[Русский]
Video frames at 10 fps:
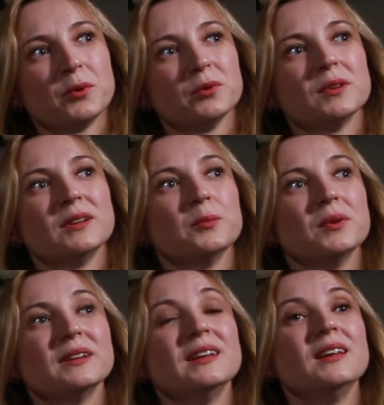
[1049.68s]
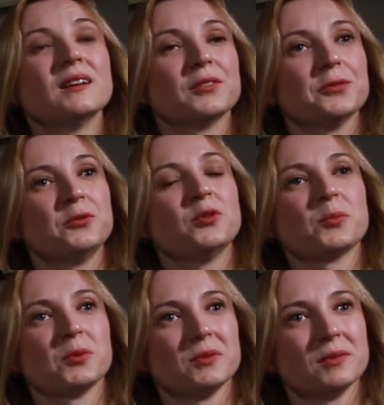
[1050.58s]
Просто не было денег на
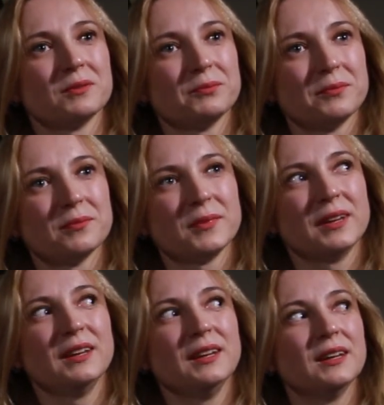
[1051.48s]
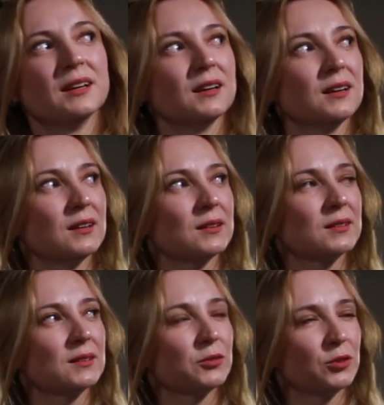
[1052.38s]
форму. И
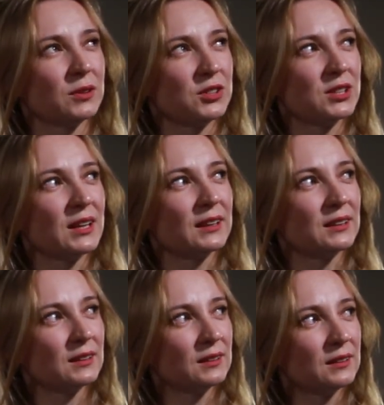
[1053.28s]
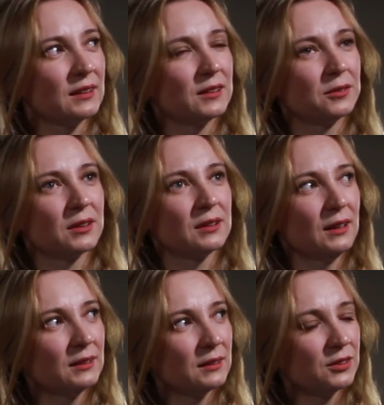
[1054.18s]
а, вот начиная где-то с третьего
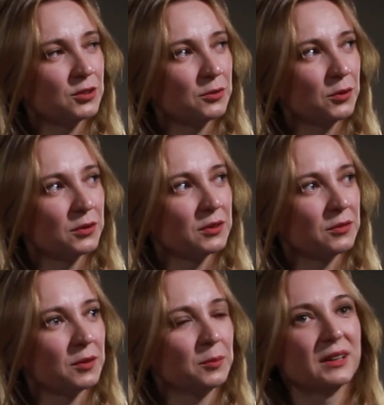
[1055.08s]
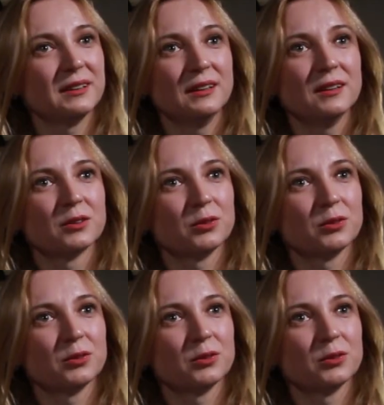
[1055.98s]
класса, с четвертого, мы ходили